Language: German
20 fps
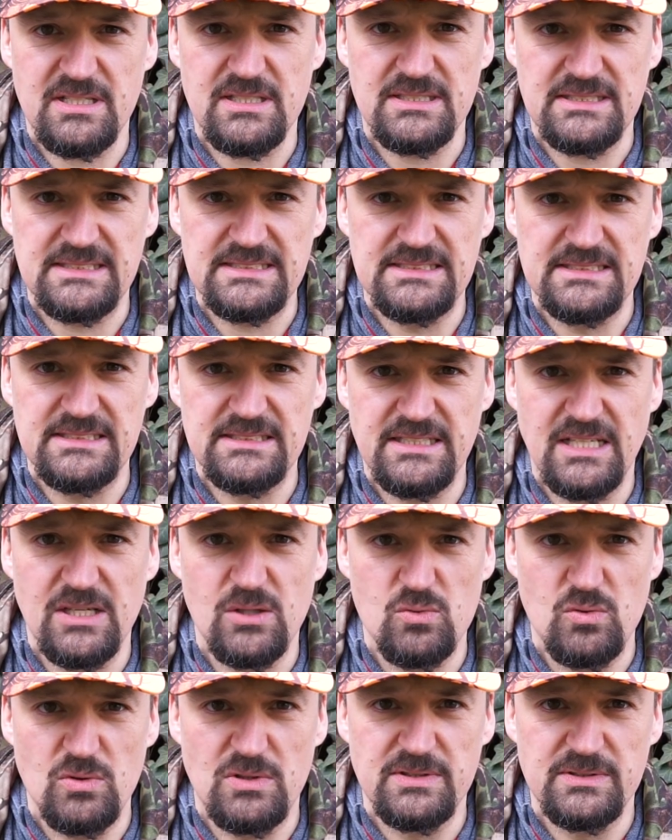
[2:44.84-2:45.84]
der äh, sehr
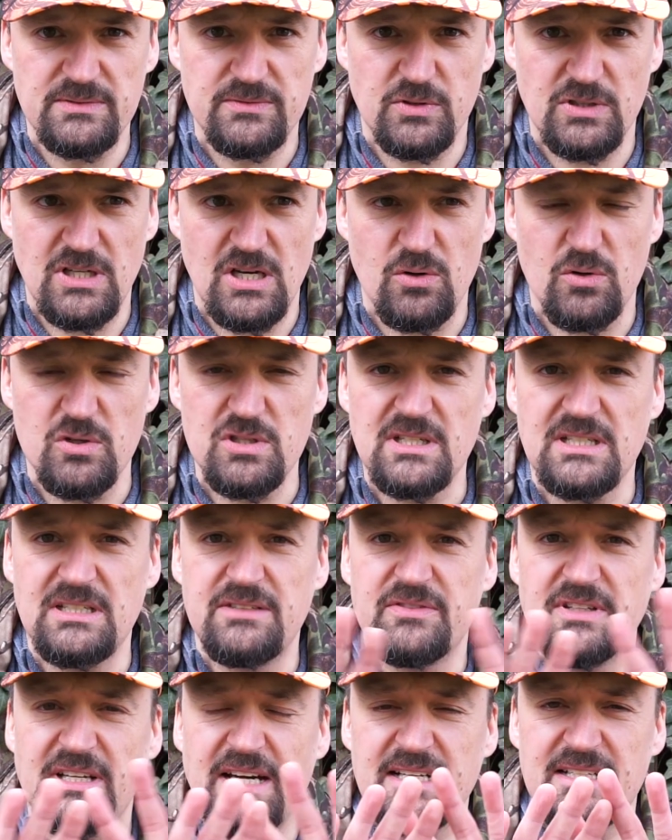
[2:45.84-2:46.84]
gut von der
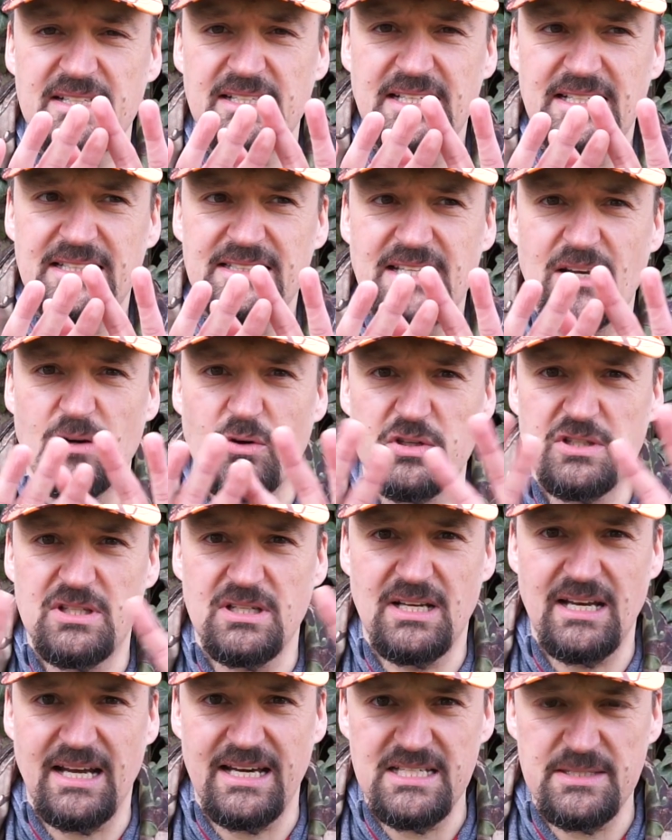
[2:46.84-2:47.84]
Leuchtkraft. Der, hat, der
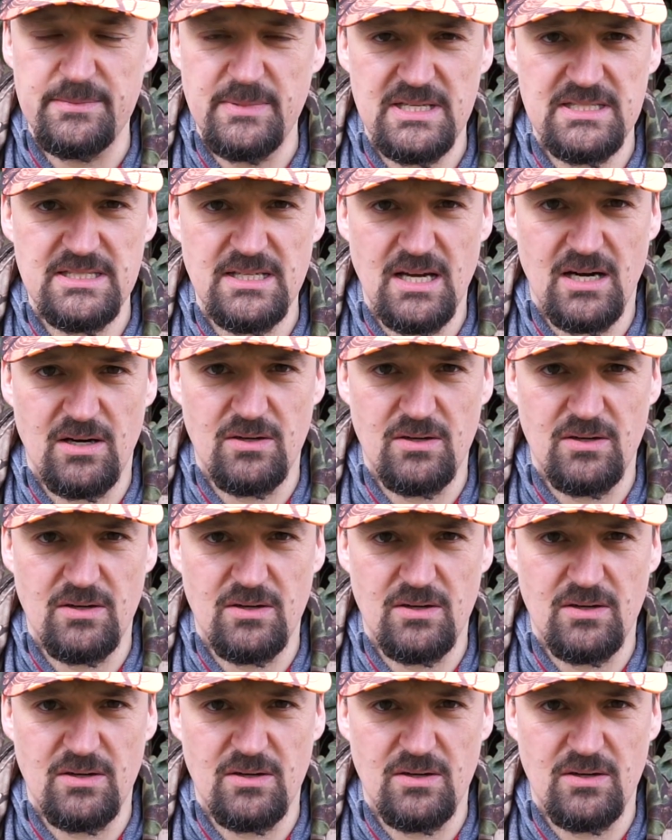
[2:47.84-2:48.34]
leuchtet gleichmäßig